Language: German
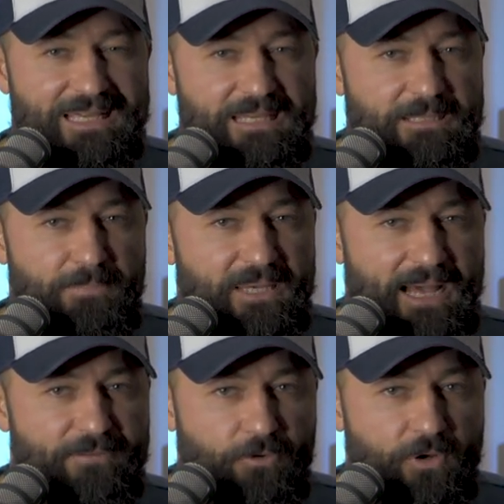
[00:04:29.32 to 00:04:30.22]
ich bin
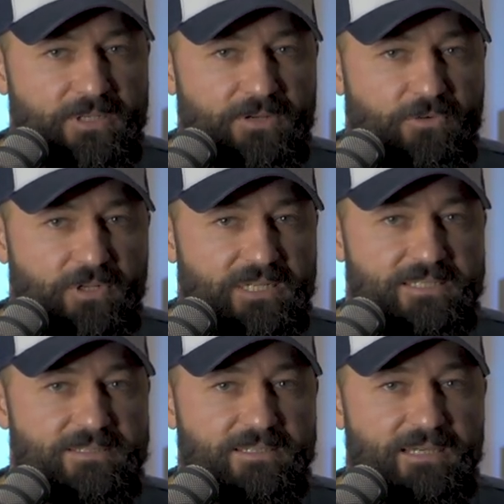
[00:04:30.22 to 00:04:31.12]
kein Freund davon,
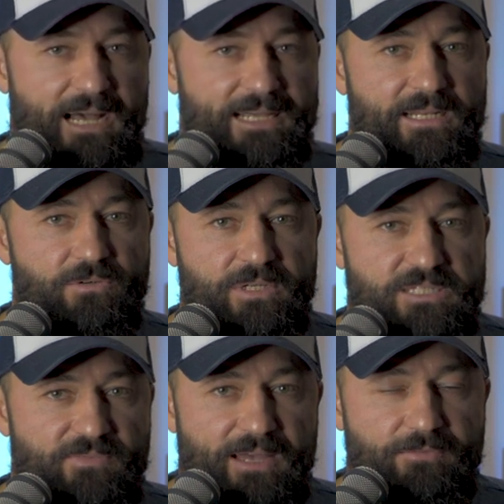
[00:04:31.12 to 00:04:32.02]
dass äh, einer oder
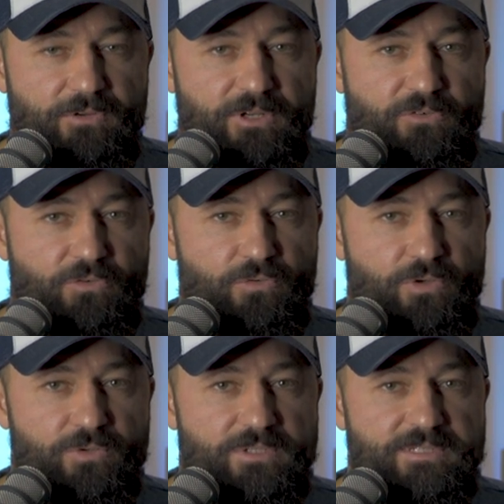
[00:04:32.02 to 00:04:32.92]
zwei von der Crew
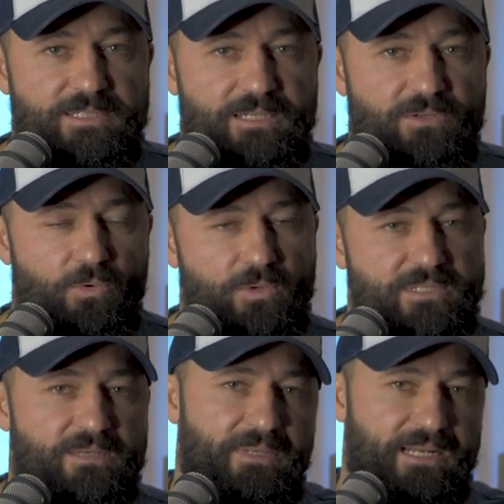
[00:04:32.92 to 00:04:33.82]
losziehen, ohne
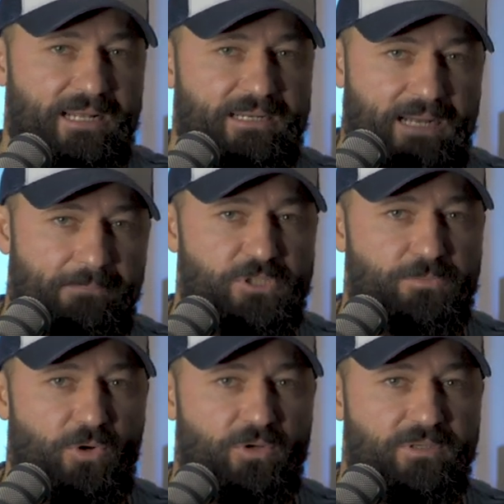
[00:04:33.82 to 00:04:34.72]
sich mit den anderen
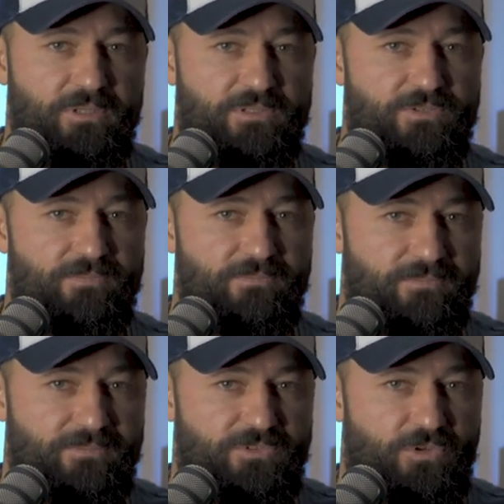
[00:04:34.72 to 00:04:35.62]
abgesprochen äh, zu,
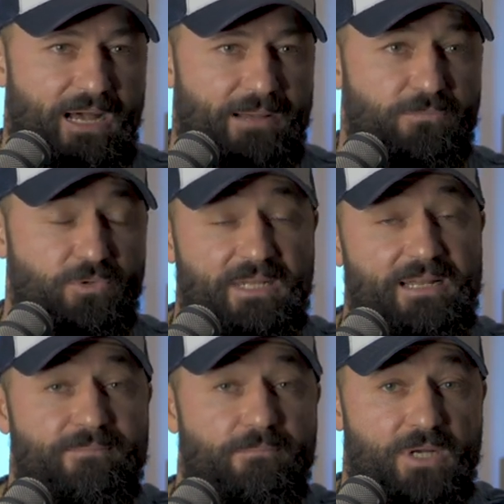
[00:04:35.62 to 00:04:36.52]
zu haben und
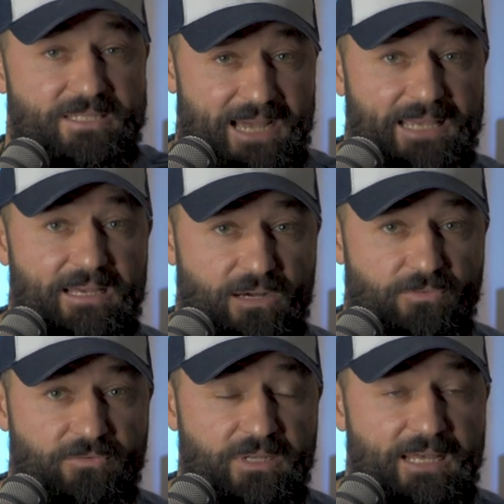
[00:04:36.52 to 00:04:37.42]
dann Mods
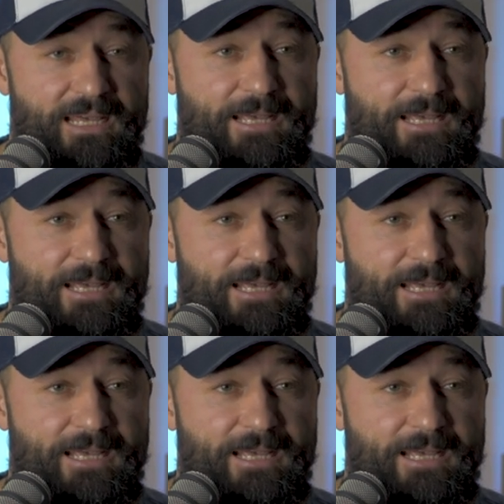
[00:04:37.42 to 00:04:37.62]
einkaufen.